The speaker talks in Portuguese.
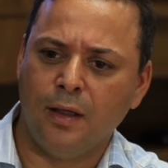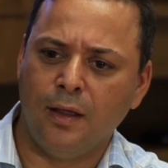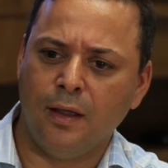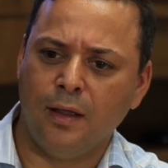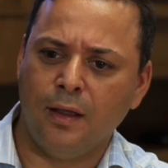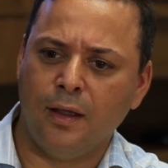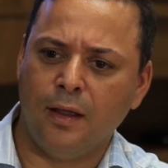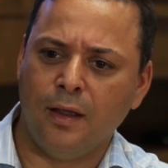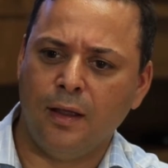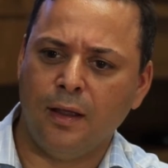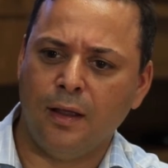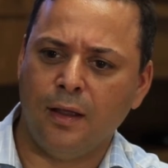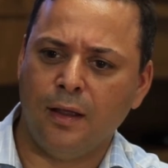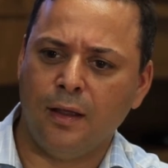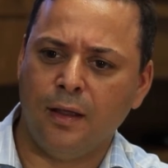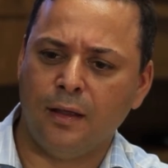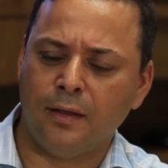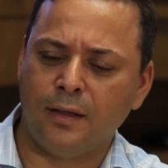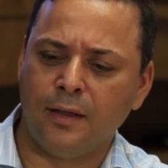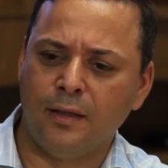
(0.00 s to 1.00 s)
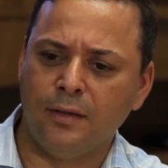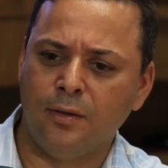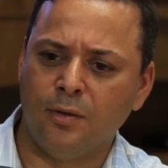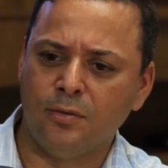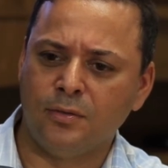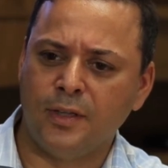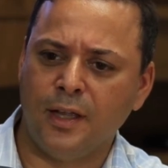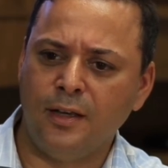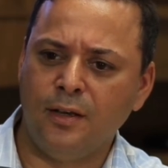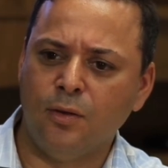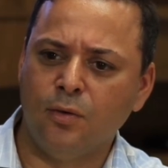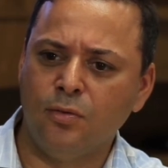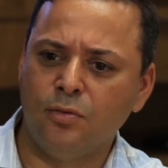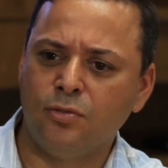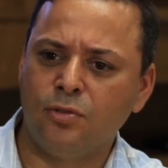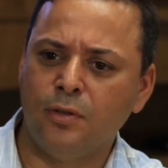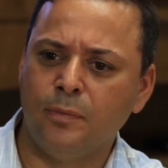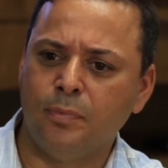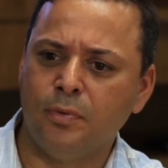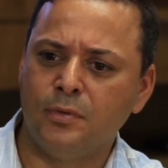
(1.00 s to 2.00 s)
é, que não tem nenhum
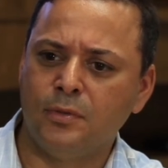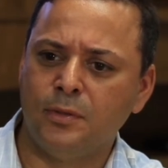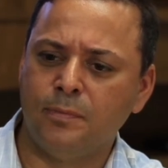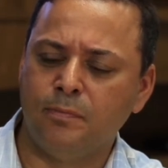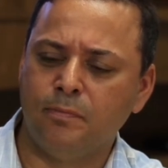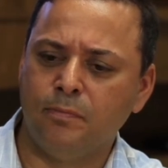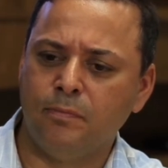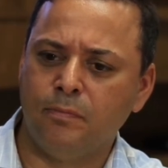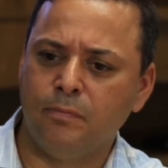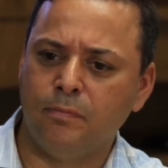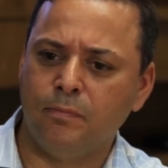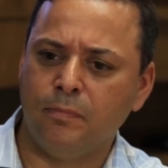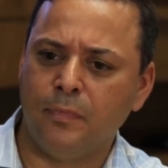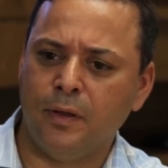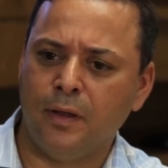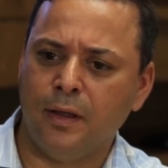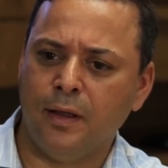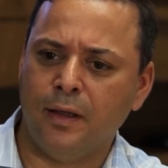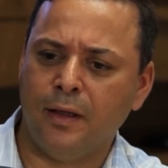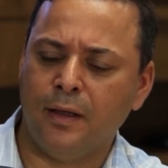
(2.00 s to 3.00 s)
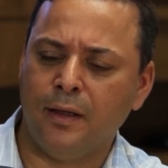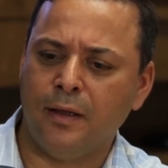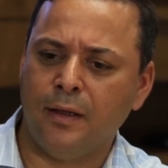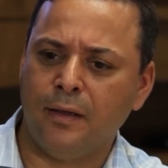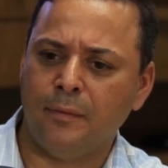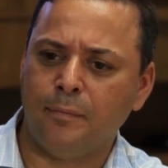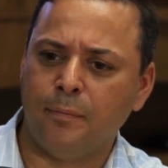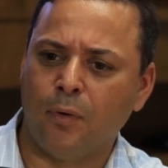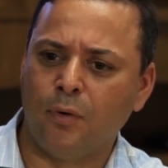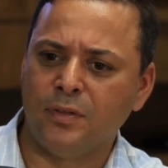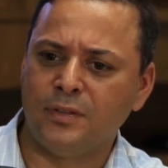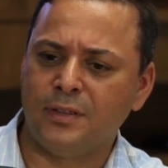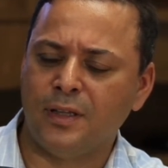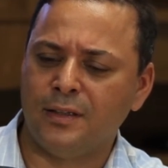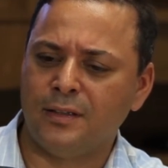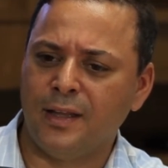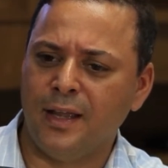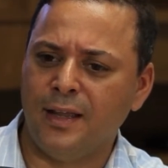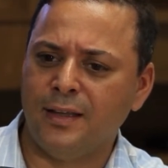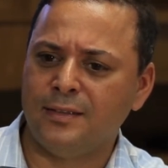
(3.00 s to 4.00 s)
tipo de é,
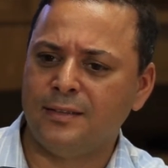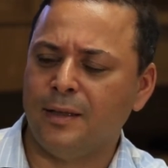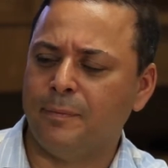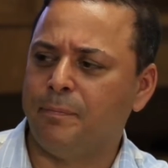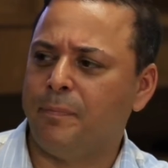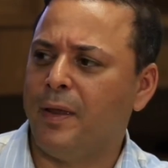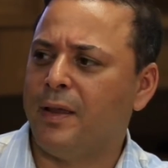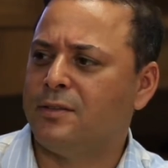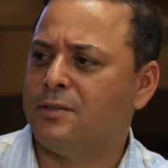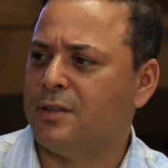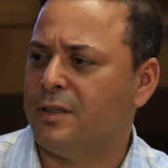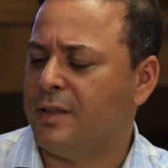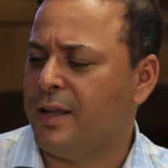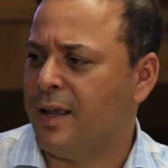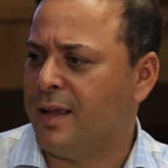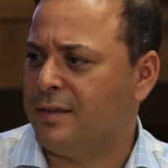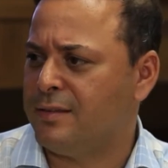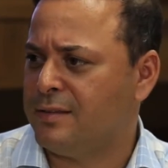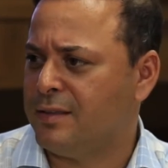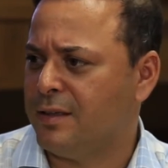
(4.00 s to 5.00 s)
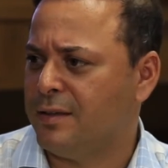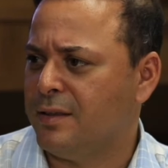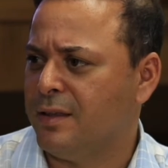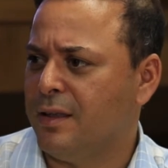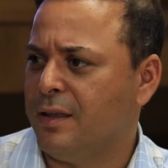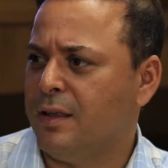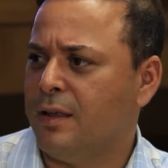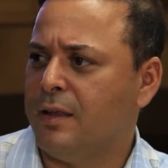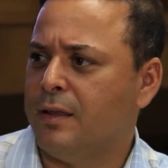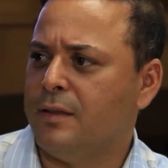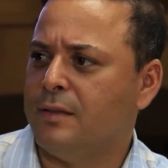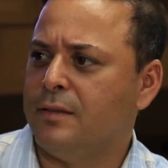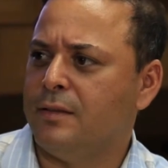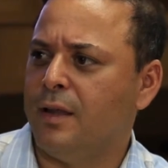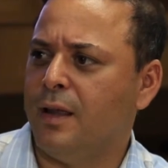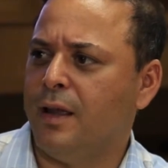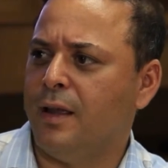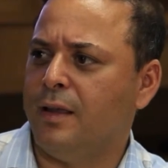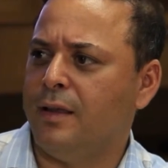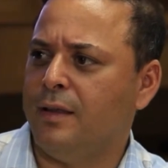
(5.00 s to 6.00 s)
procedência, pertinência
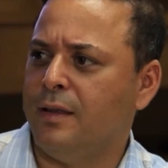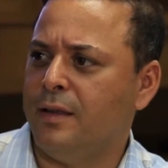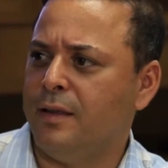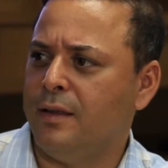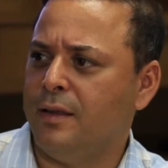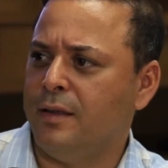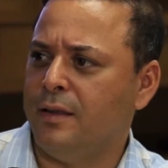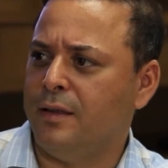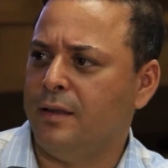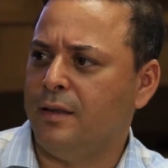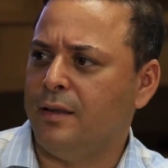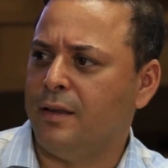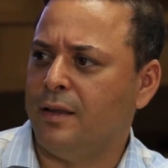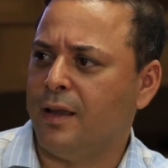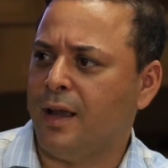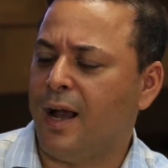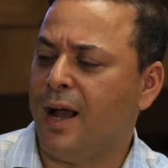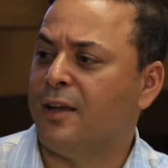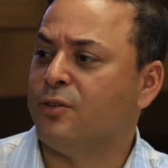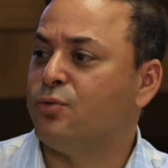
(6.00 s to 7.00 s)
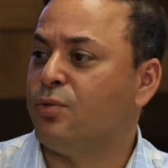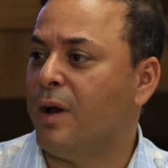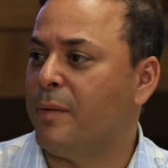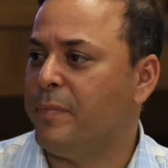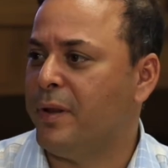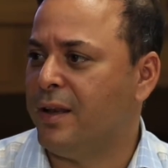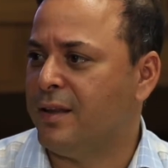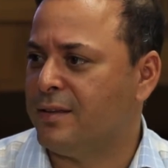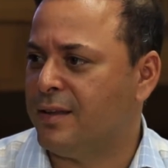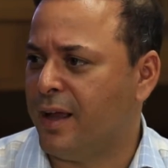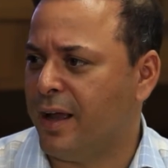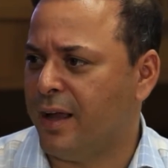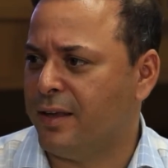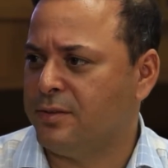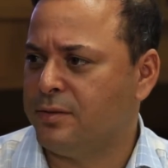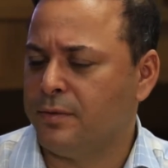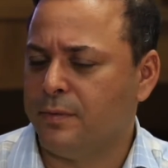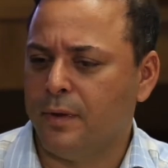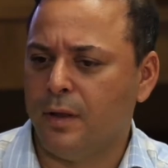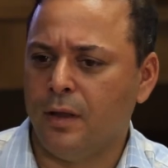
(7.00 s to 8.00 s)
né, e, e,
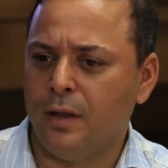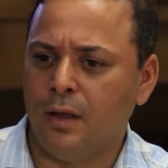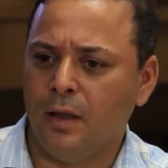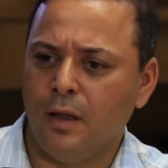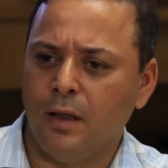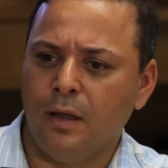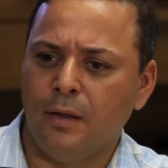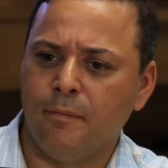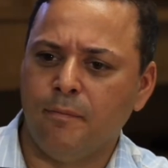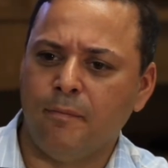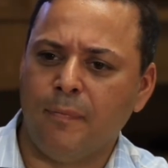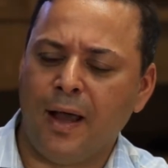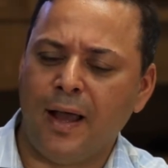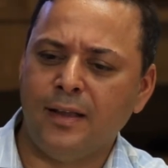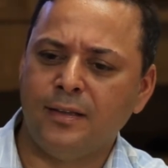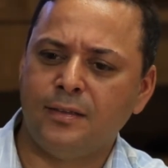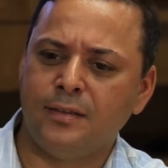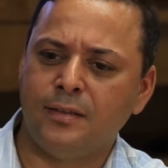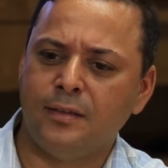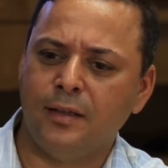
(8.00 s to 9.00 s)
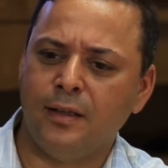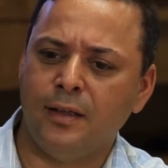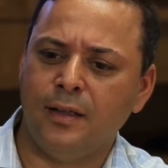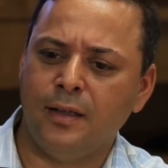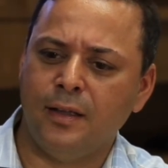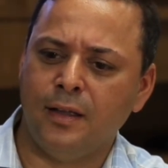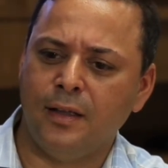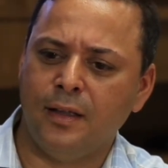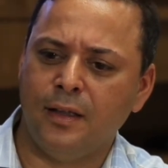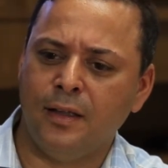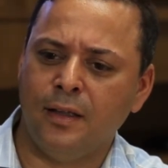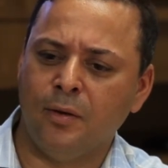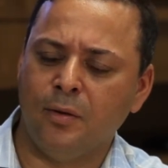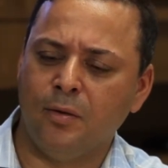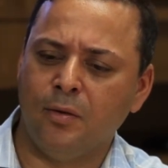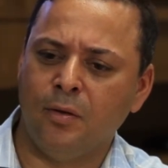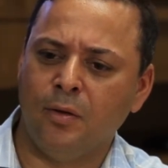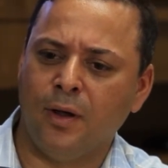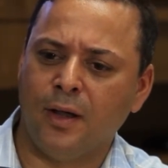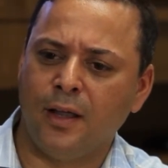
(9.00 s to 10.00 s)
razoabilidade, mas
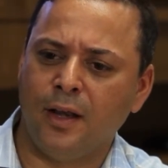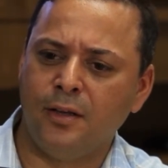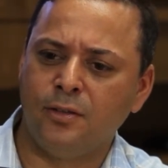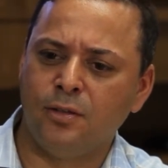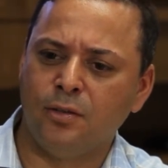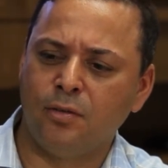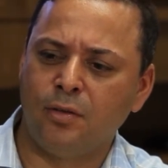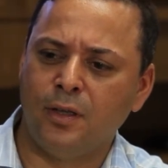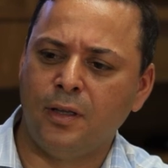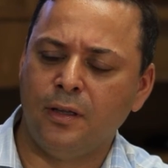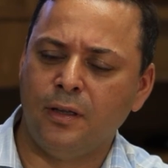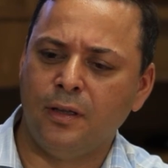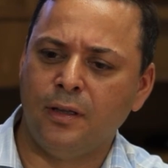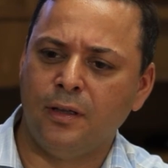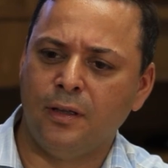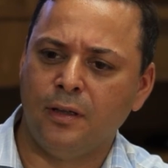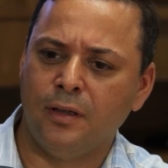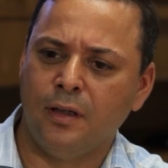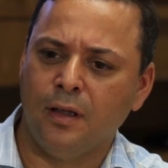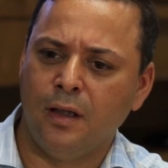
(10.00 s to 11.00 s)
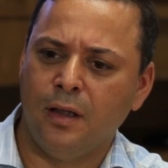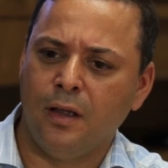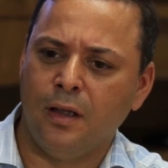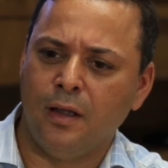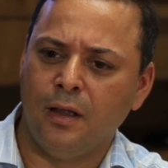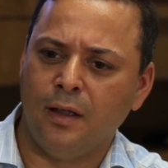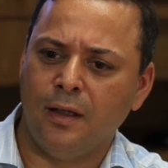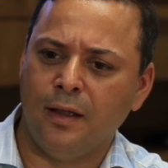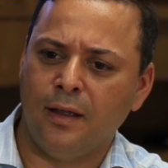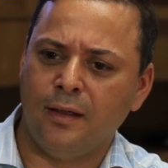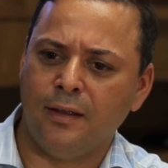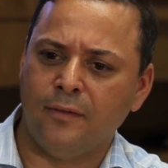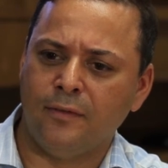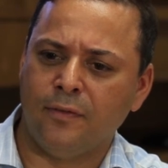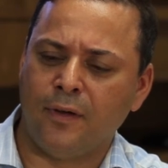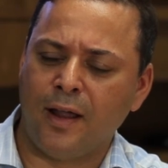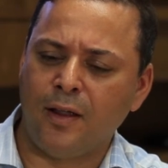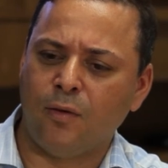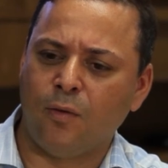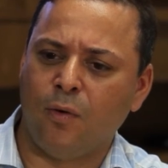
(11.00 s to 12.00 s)
eu, eu acredito que é,
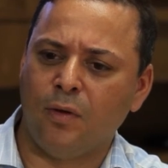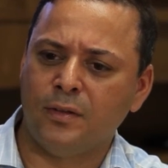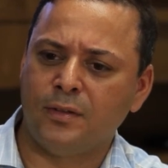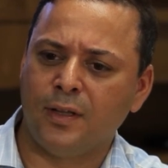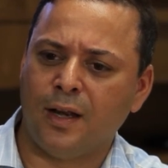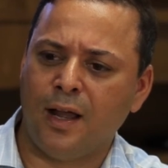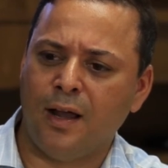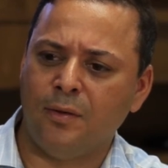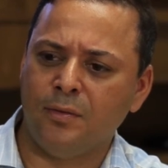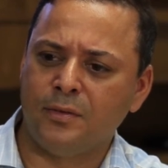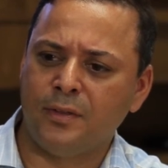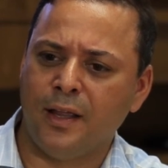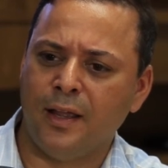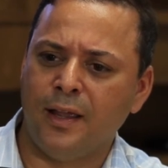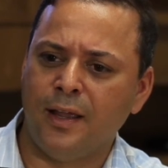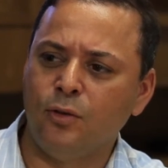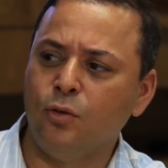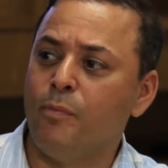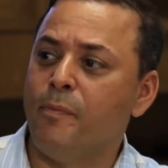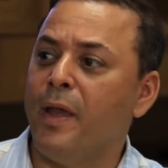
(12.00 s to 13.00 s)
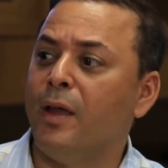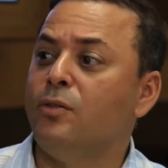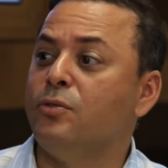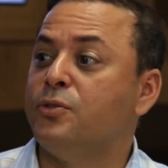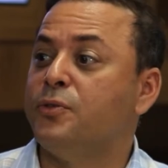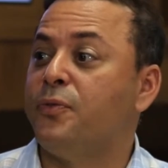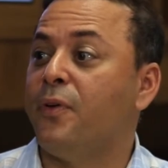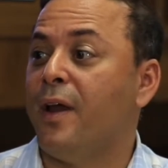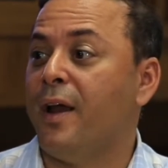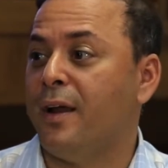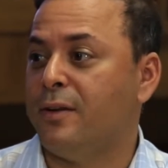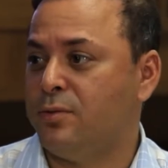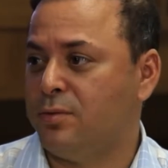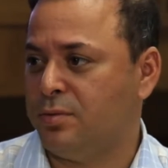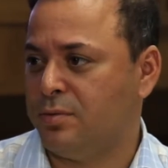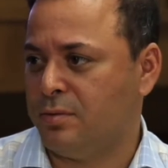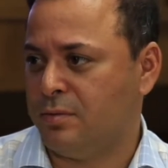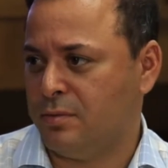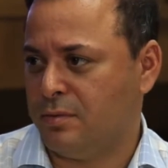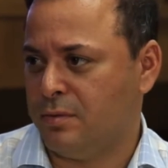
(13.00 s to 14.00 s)
vai encontrar um terreno menos
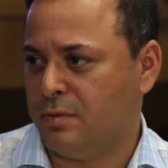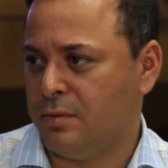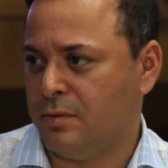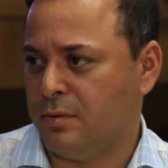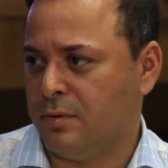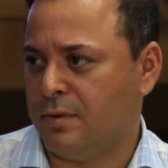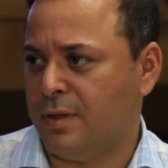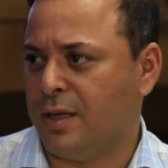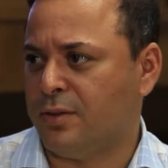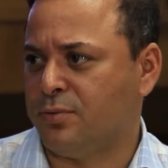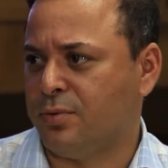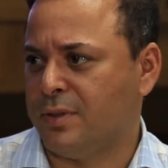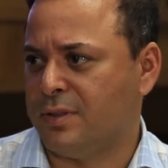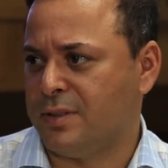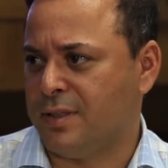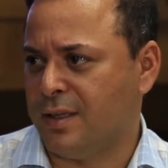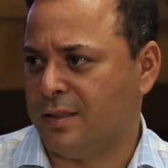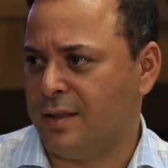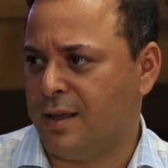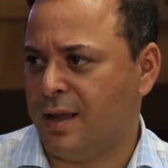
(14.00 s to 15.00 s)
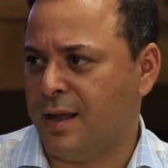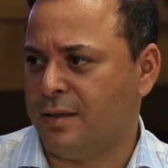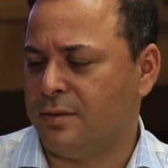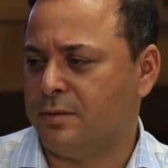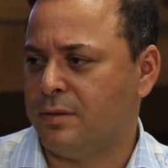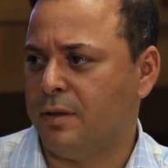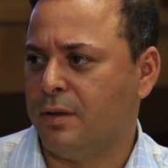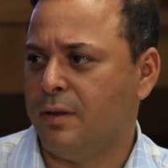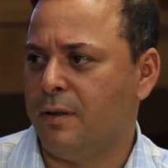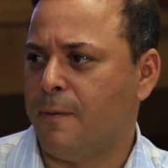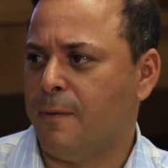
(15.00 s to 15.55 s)
fértil na sociedade